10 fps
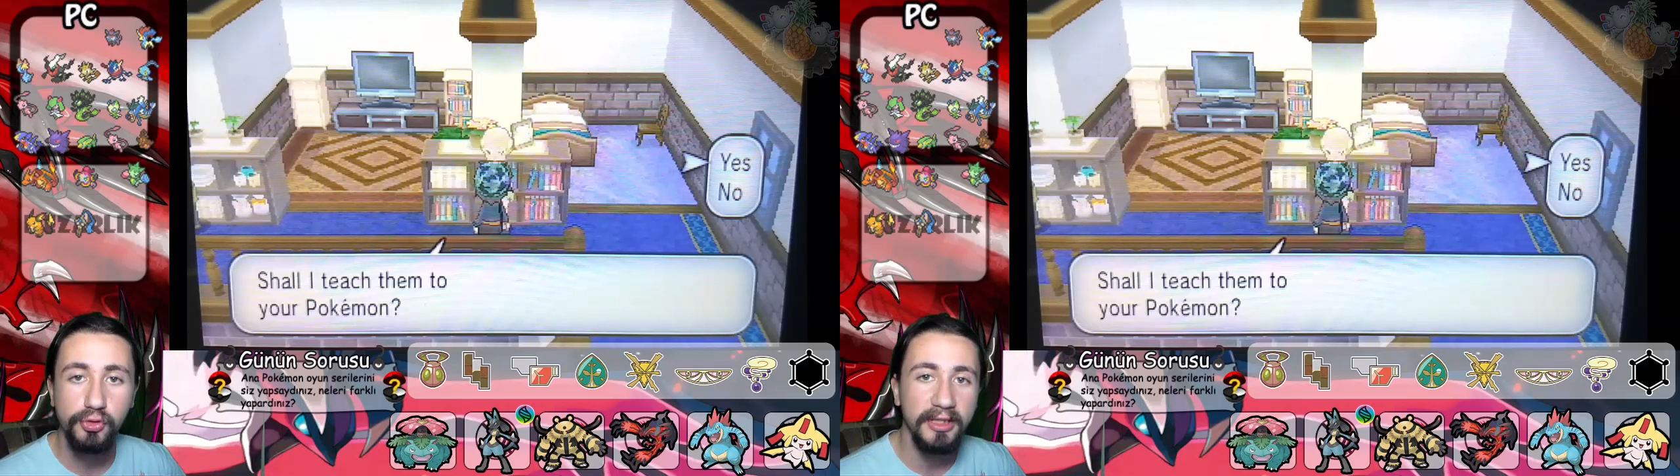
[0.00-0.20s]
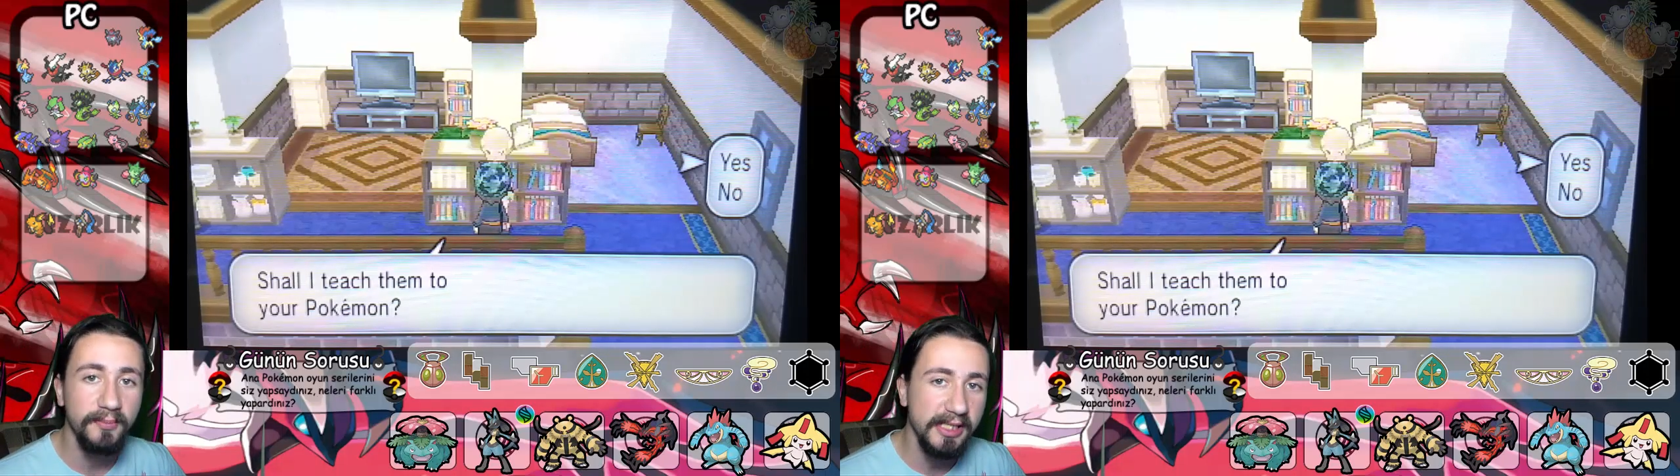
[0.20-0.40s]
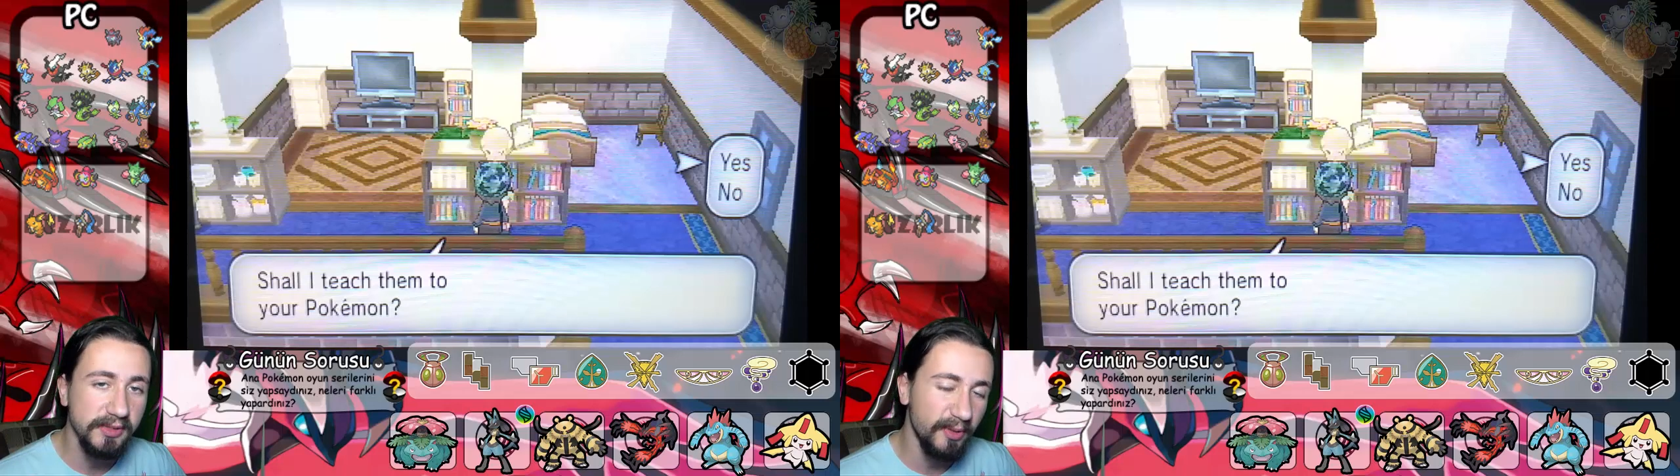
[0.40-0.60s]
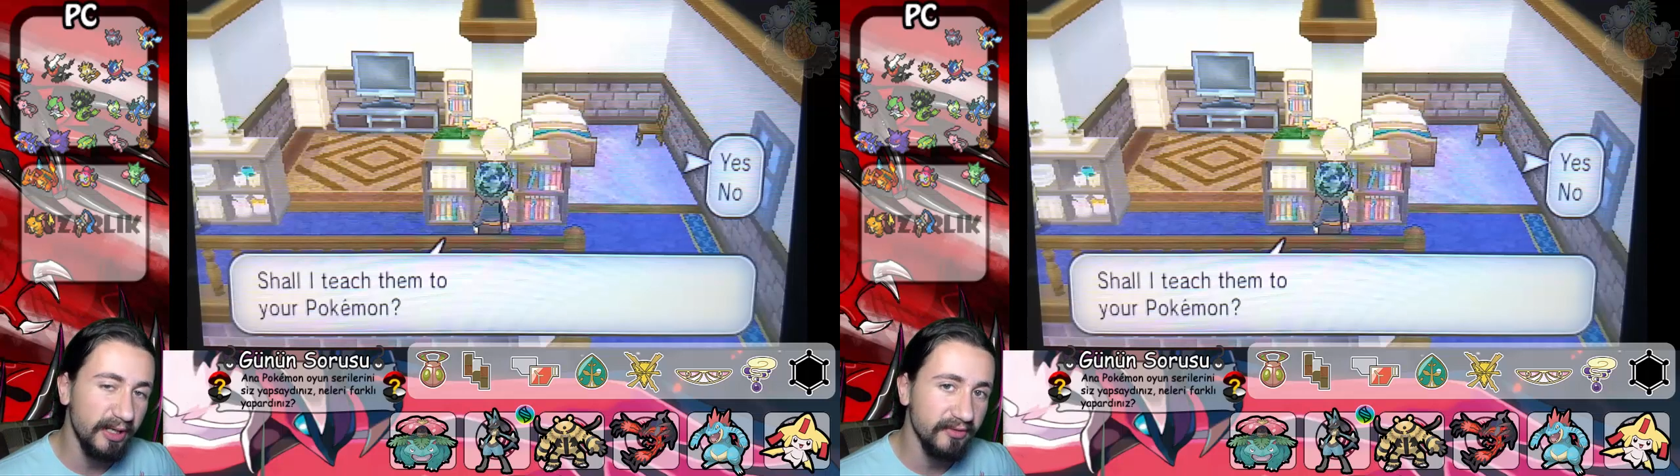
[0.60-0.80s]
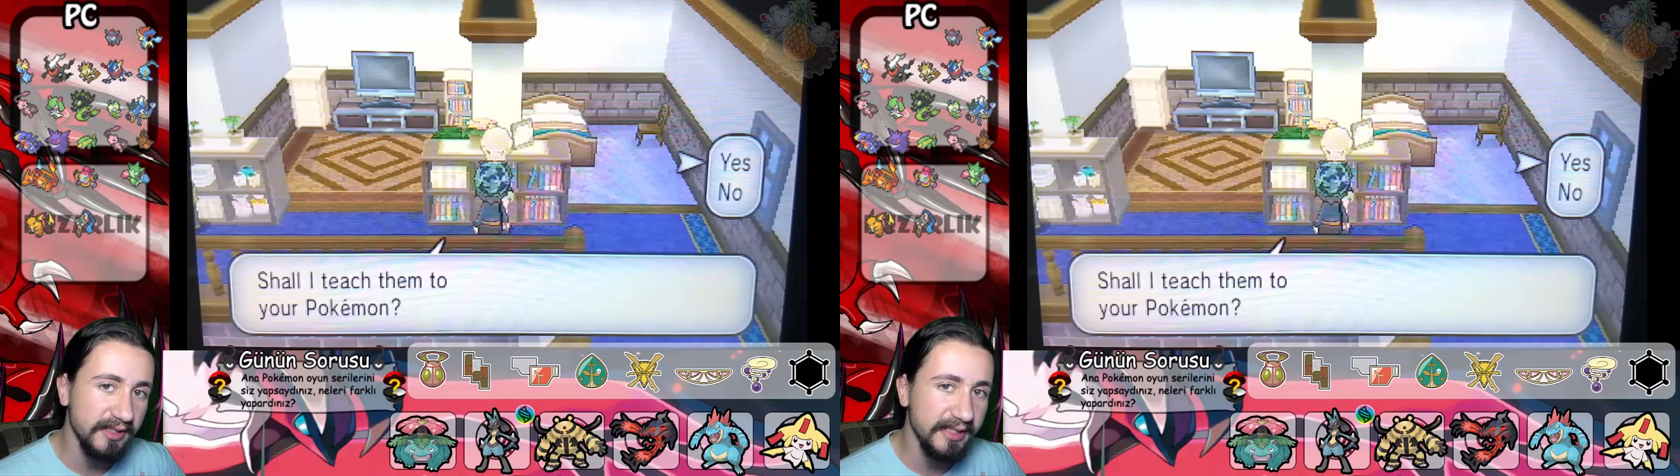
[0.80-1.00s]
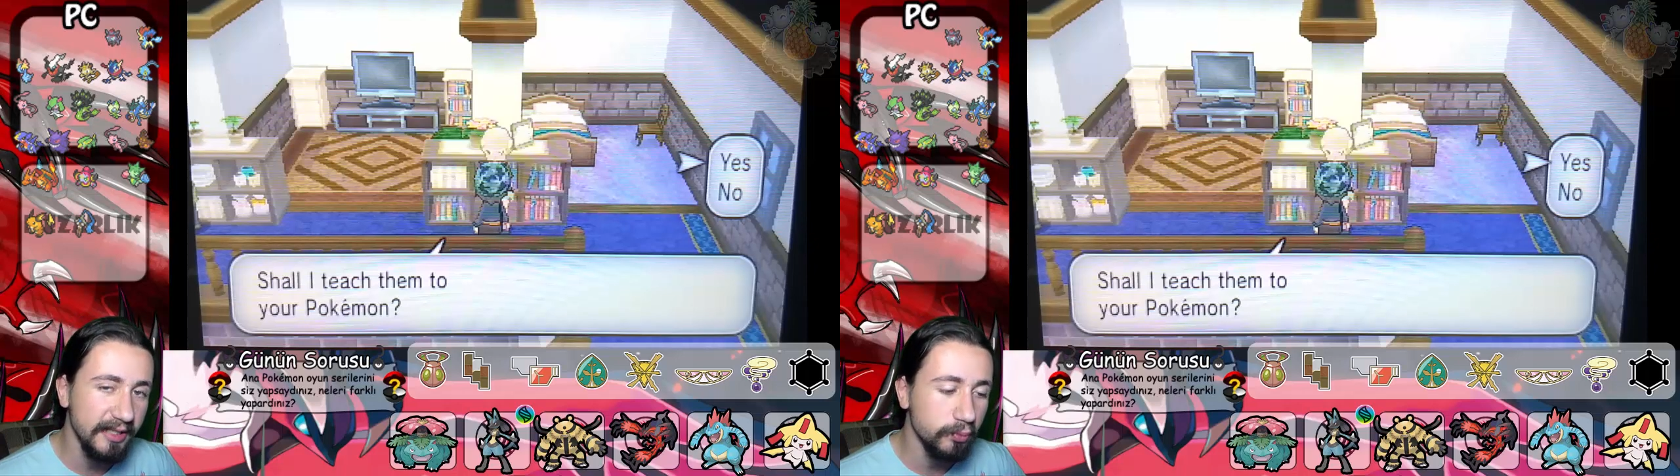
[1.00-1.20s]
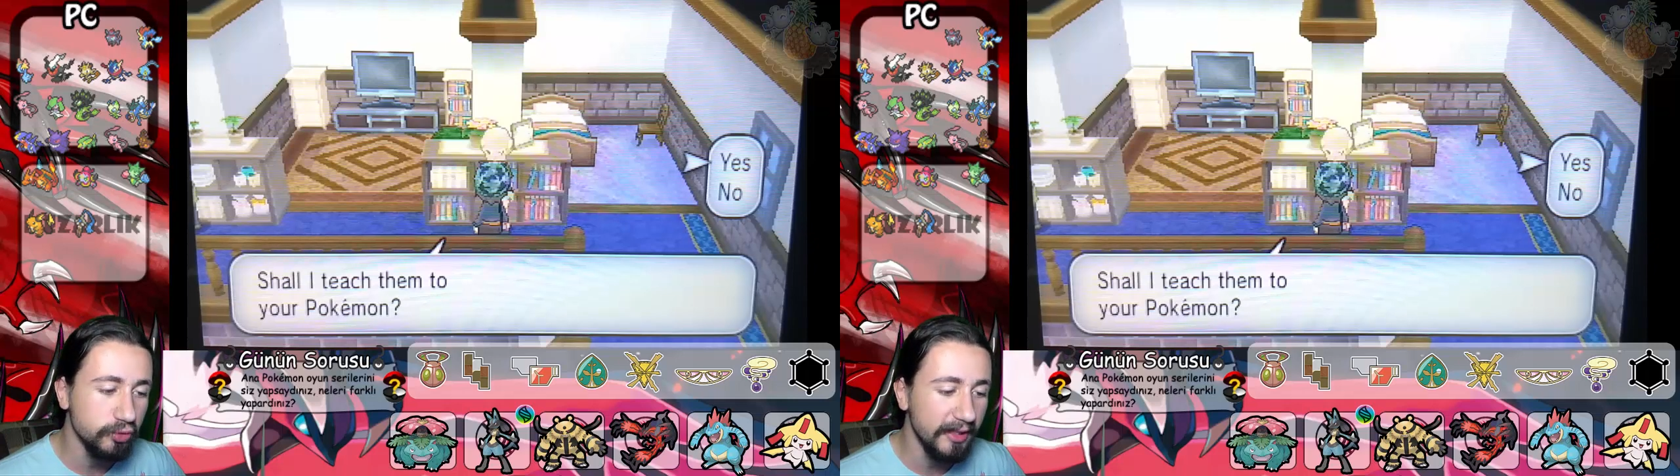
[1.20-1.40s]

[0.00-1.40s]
150 base power'a sahip